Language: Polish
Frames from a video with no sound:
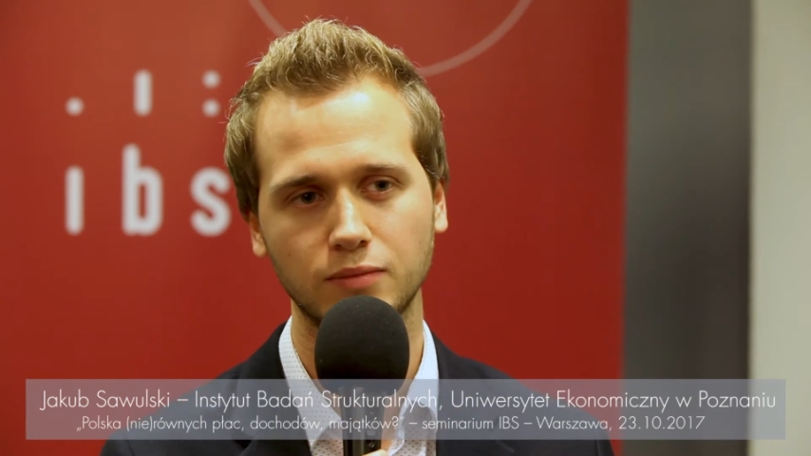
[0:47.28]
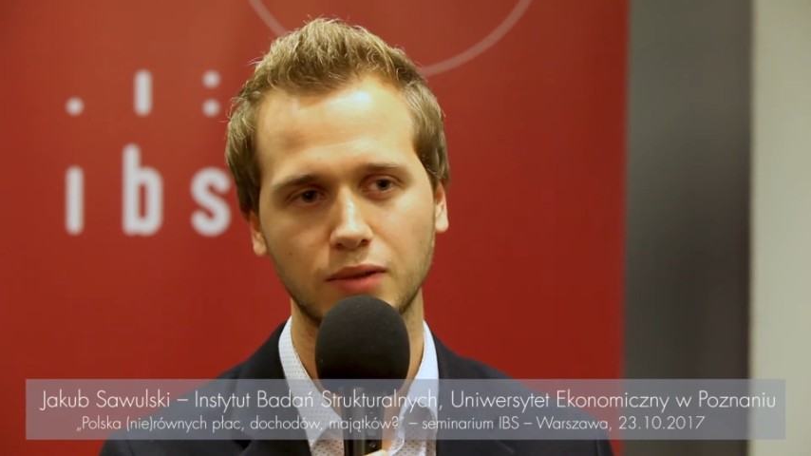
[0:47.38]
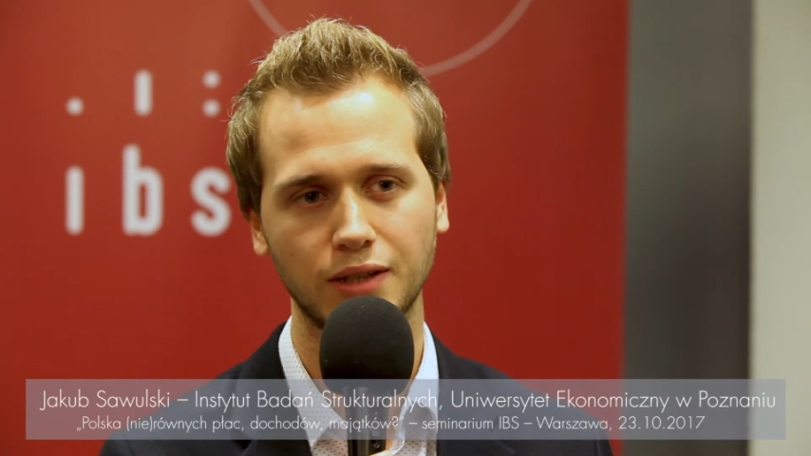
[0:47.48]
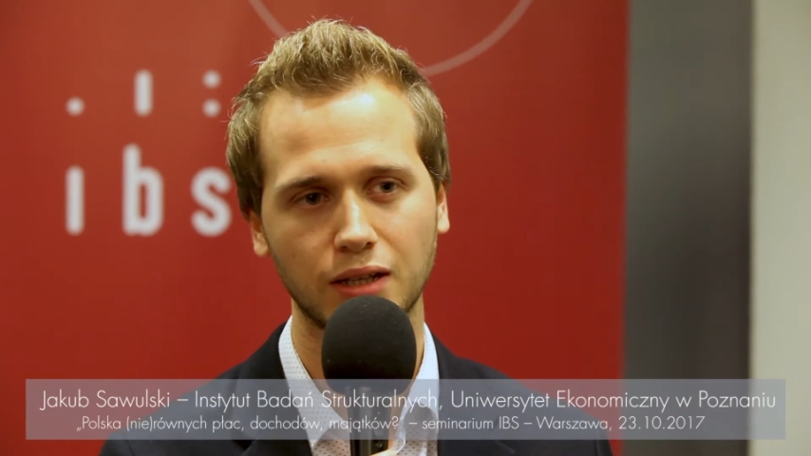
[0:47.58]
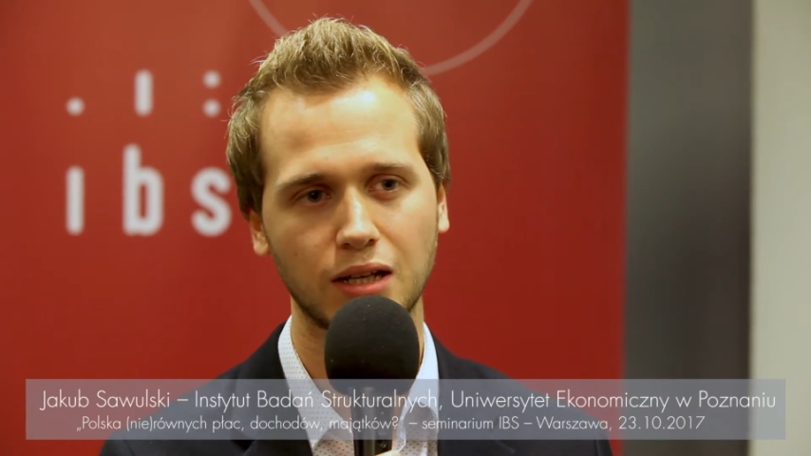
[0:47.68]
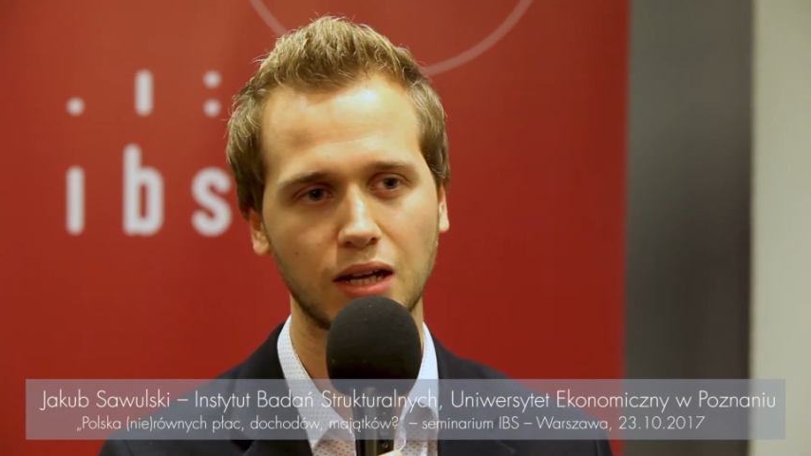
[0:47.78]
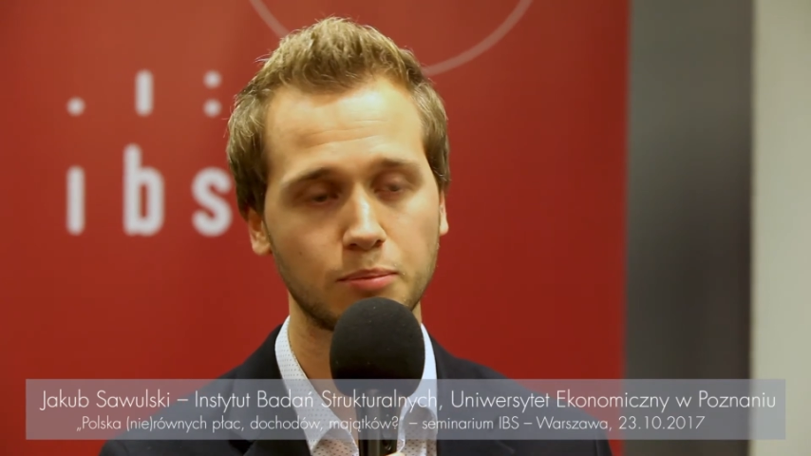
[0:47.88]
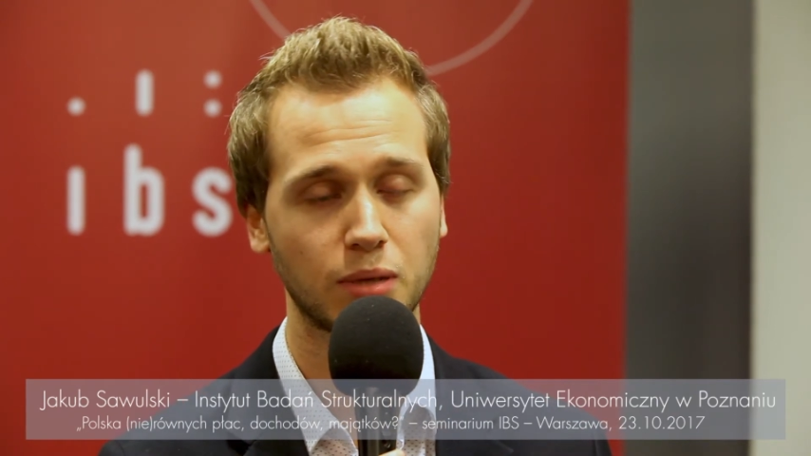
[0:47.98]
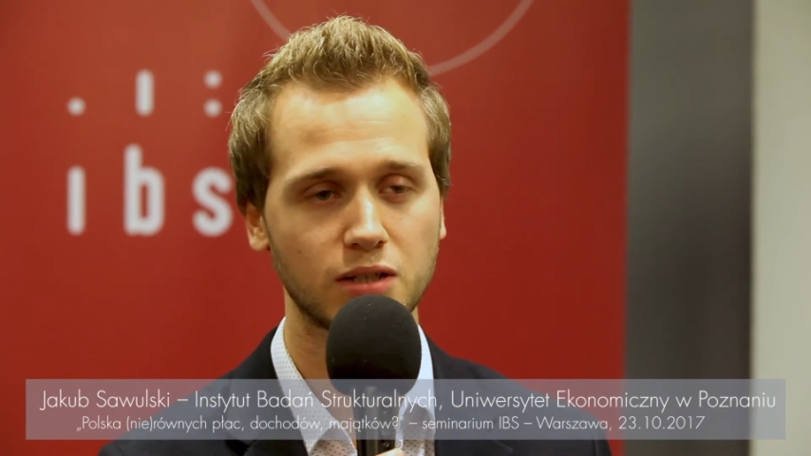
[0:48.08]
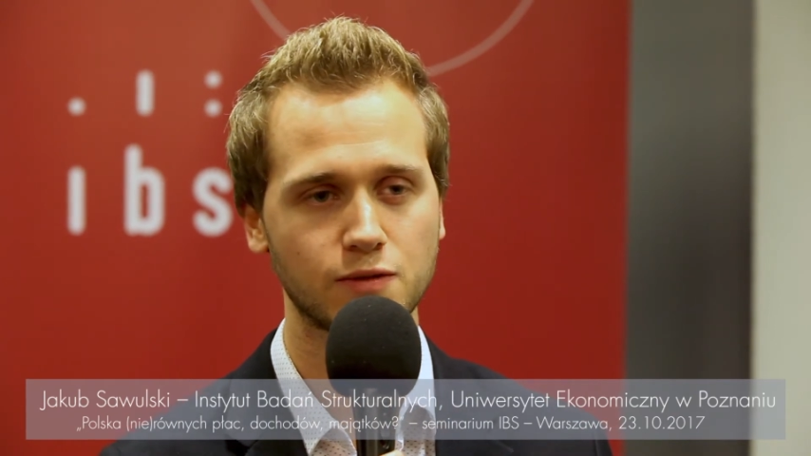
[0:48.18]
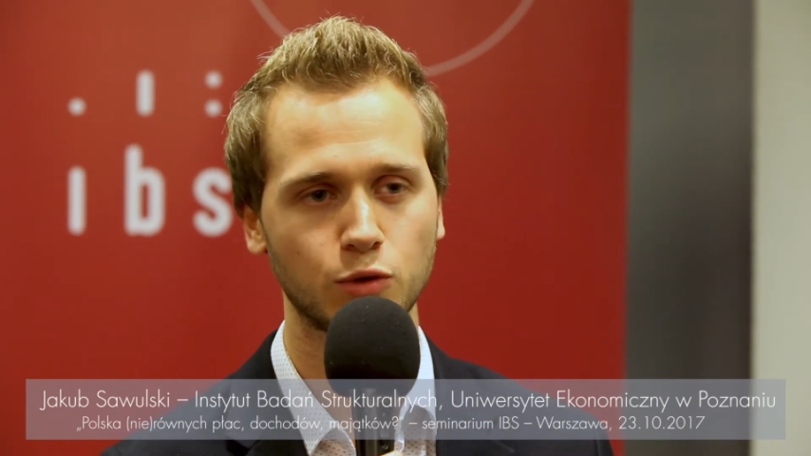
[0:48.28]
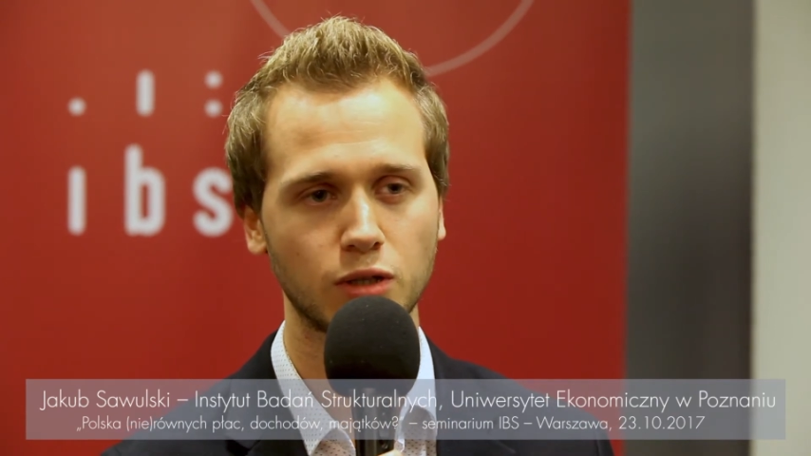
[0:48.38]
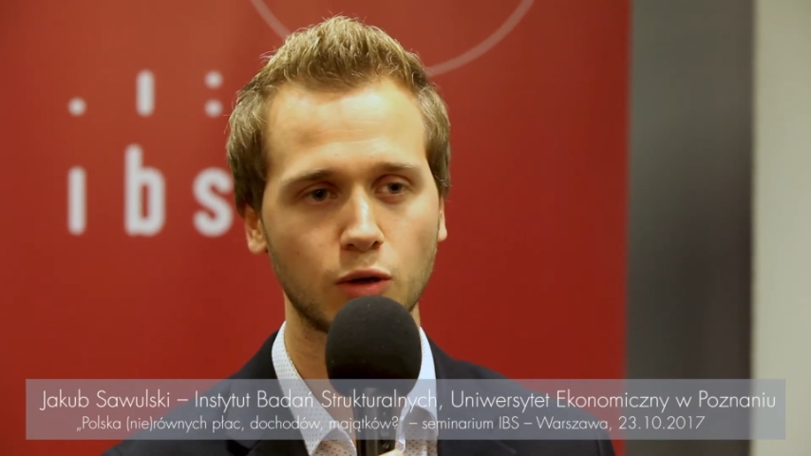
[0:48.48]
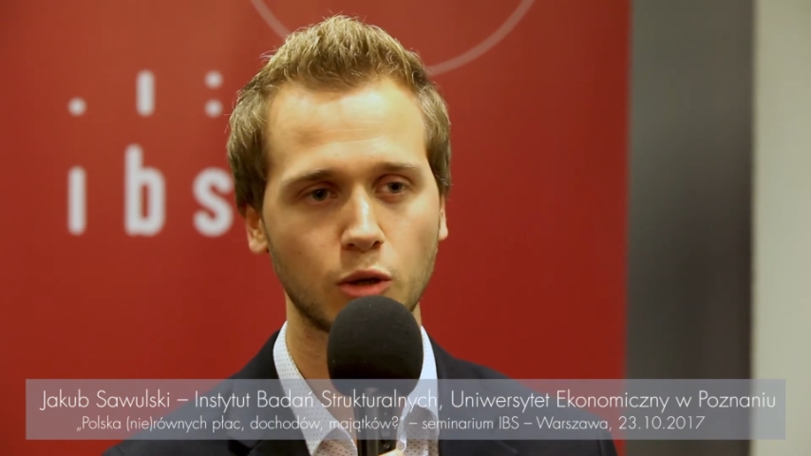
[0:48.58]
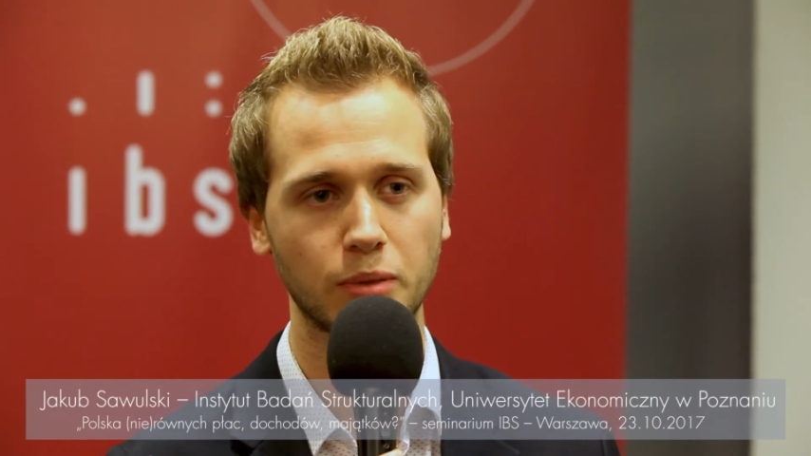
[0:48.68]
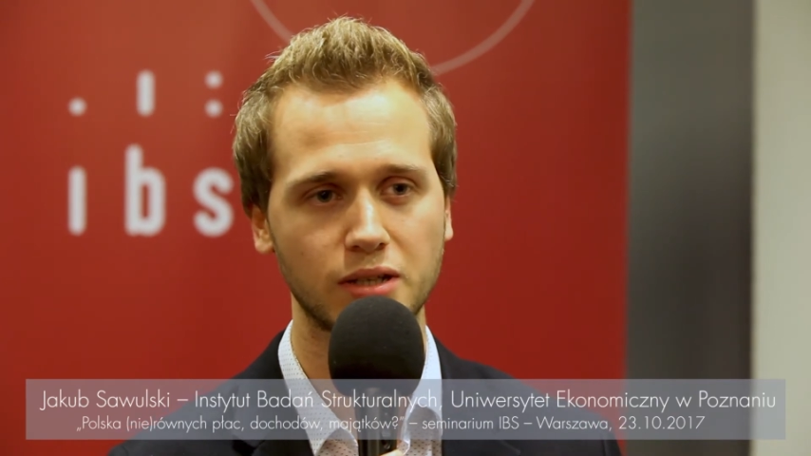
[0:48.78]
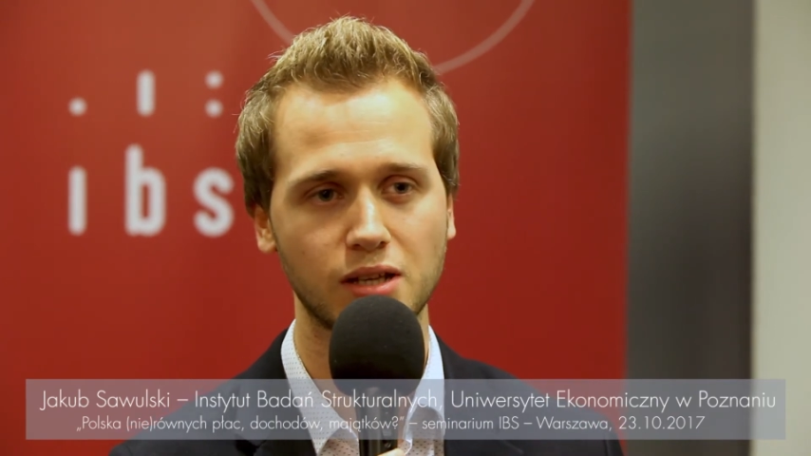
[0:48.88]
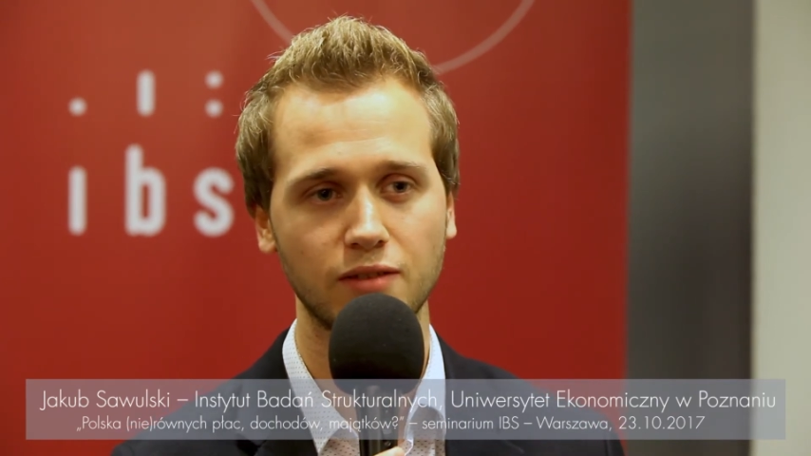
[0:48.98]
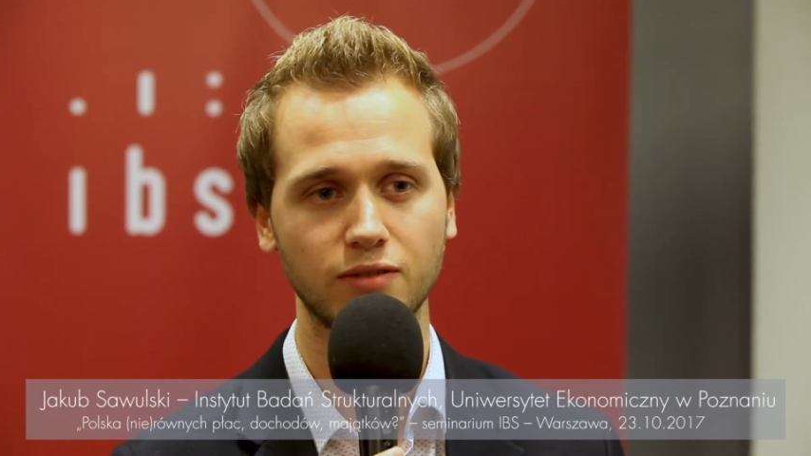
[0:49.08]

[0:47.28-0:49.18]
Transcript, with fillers: na tle państw Unii Europejskiej